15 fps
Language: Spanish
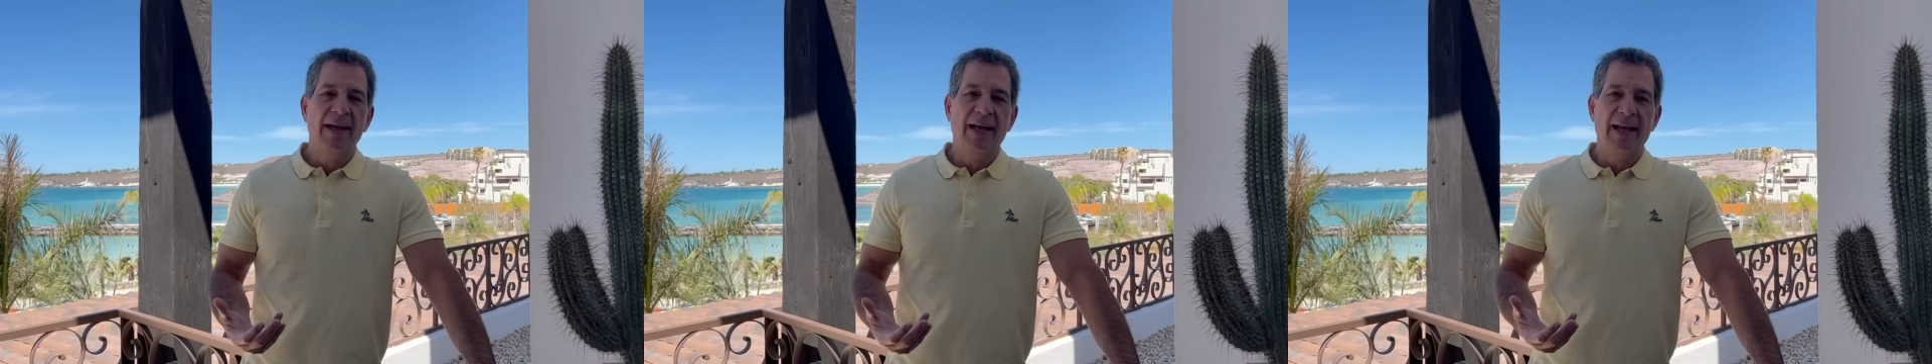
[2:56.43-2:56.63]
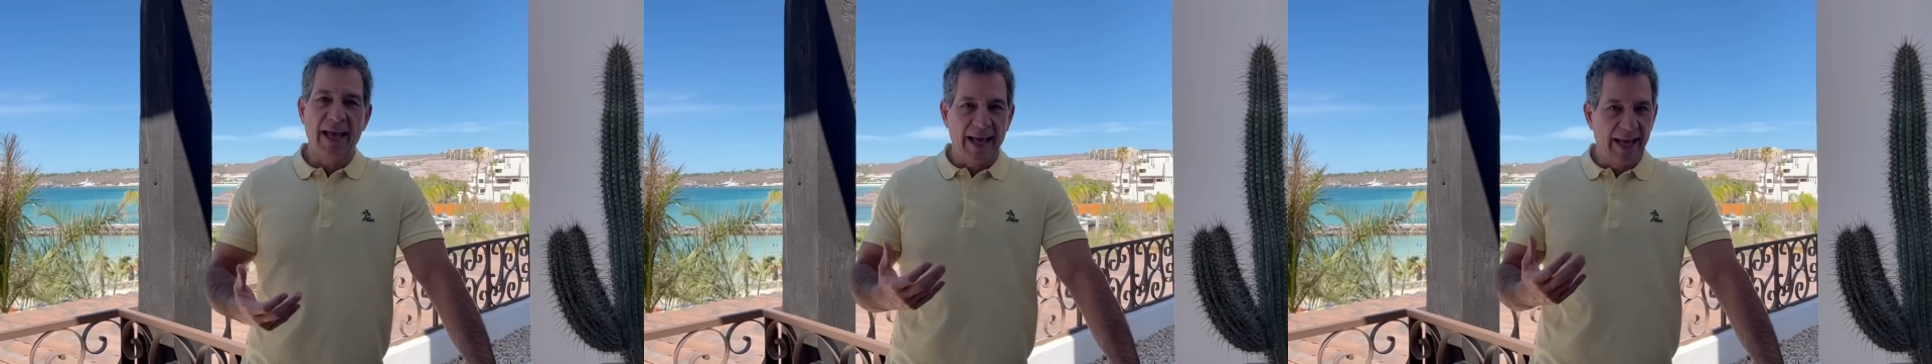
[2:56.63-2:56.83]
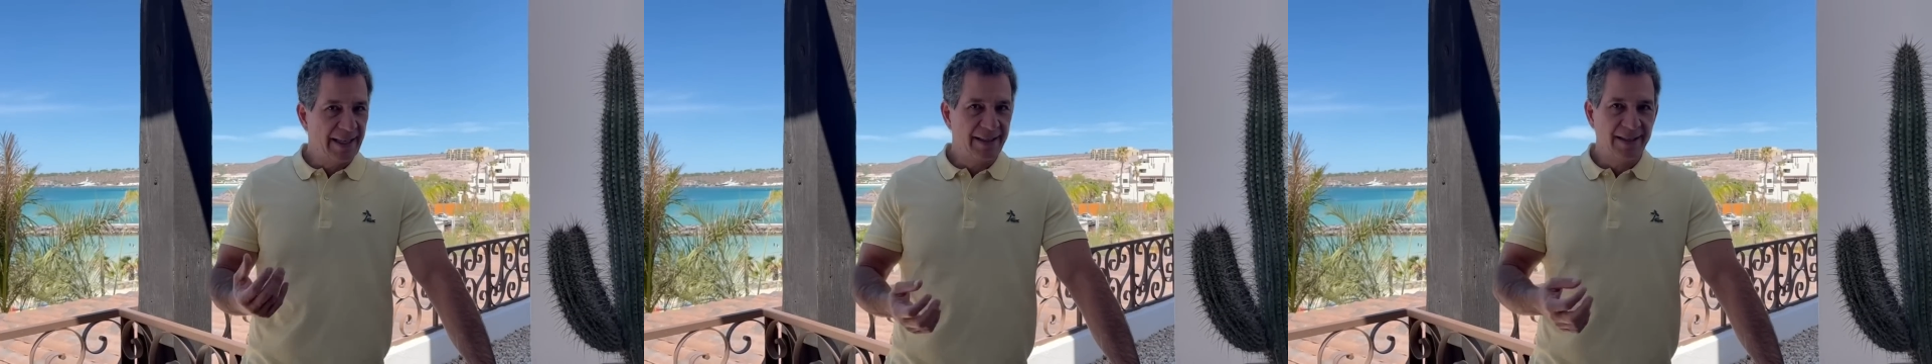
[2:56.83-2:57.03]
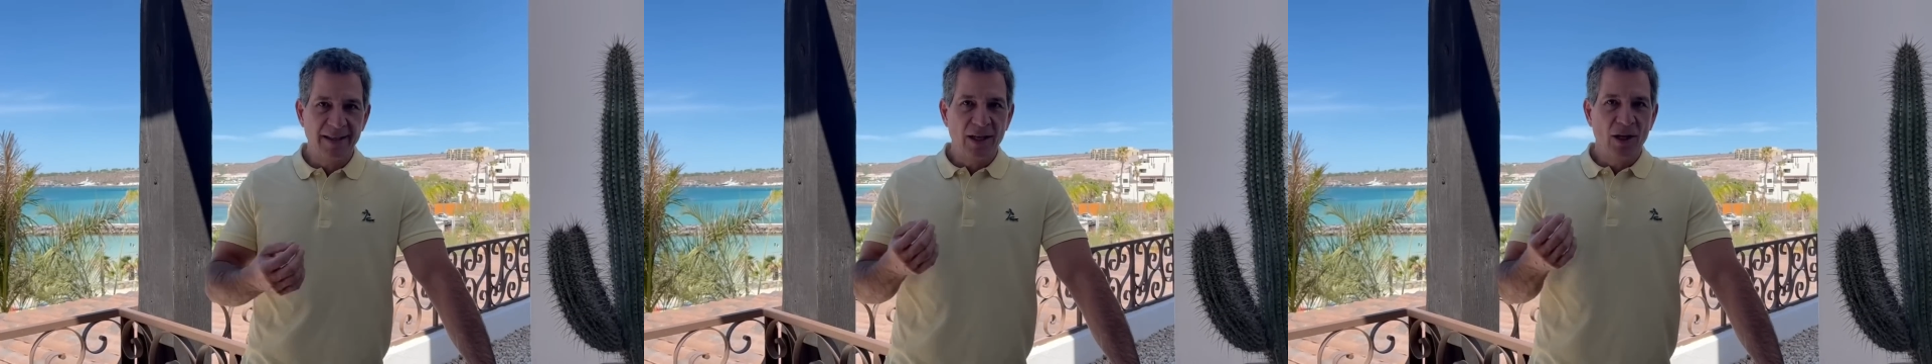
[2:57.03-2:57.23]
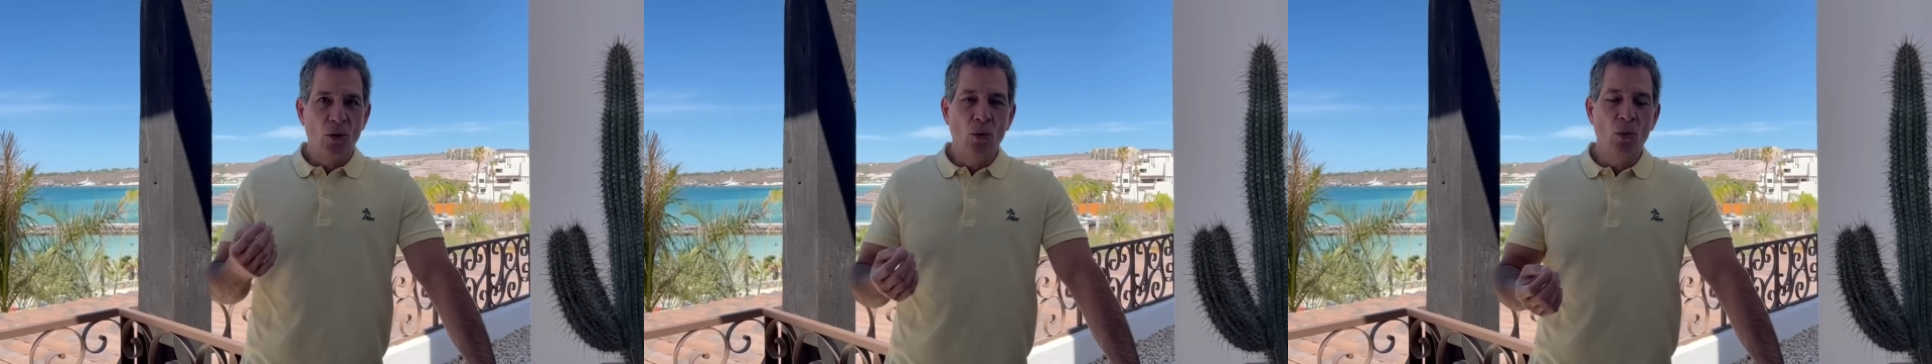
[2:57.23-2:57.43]
que es
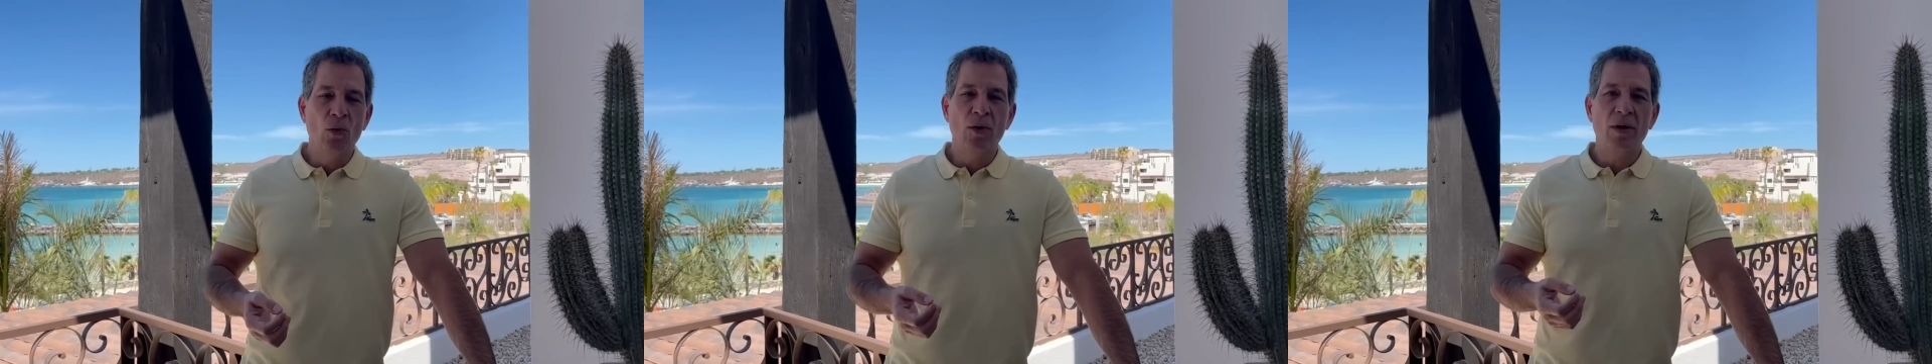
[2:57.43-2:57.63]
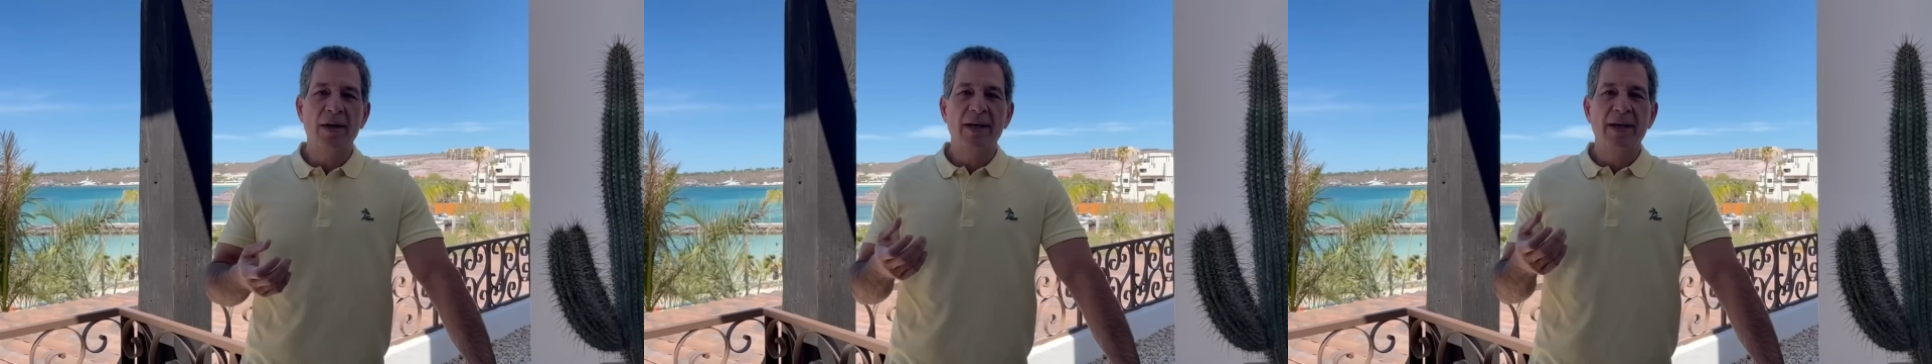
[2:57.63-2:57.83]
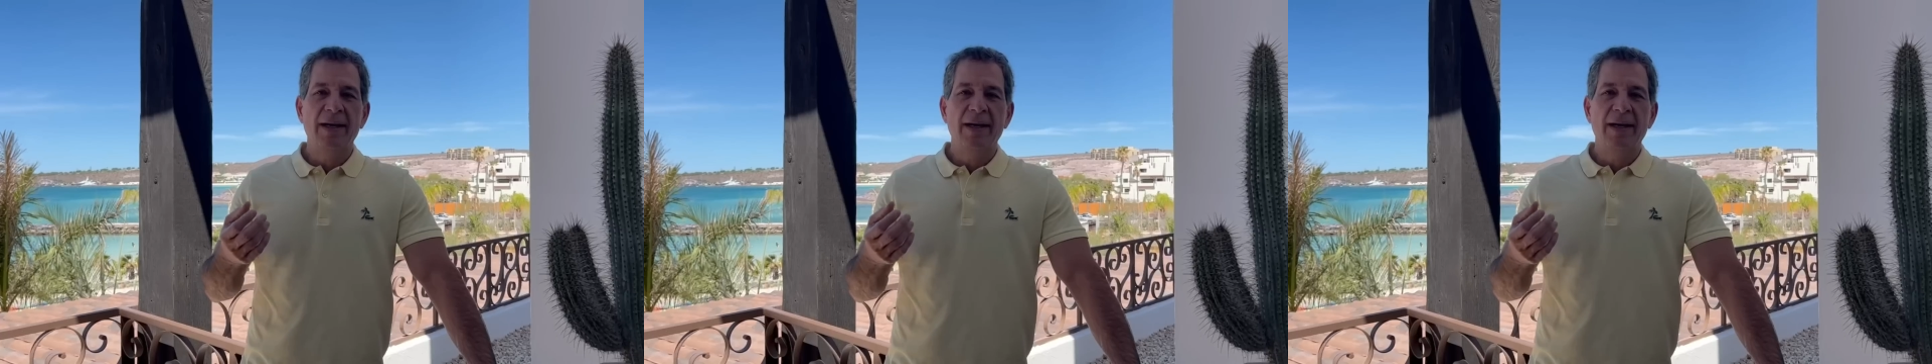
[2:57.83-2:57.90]
un